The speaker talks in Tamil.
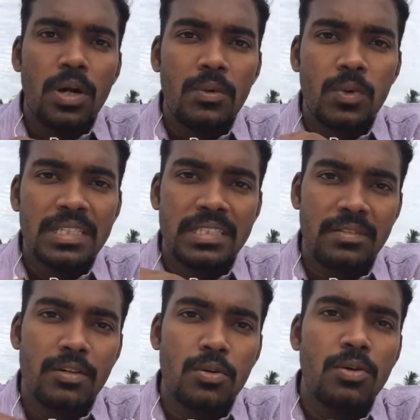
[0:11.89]
ஒன் ஒன்
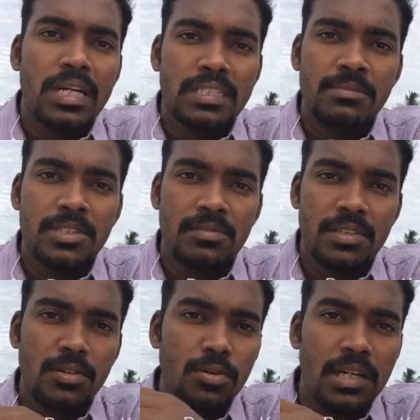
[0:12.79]
செவன் க்ரோர் கஸ்டமர்ஸ்
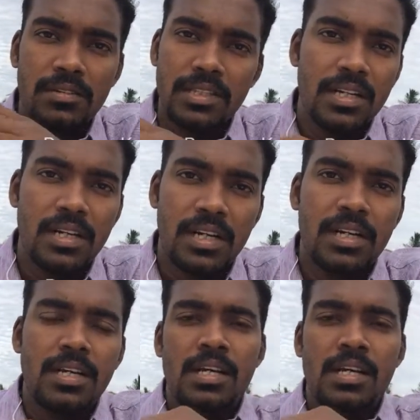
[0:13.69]
வந்து கூகுளில் வந்து இருக்காங்க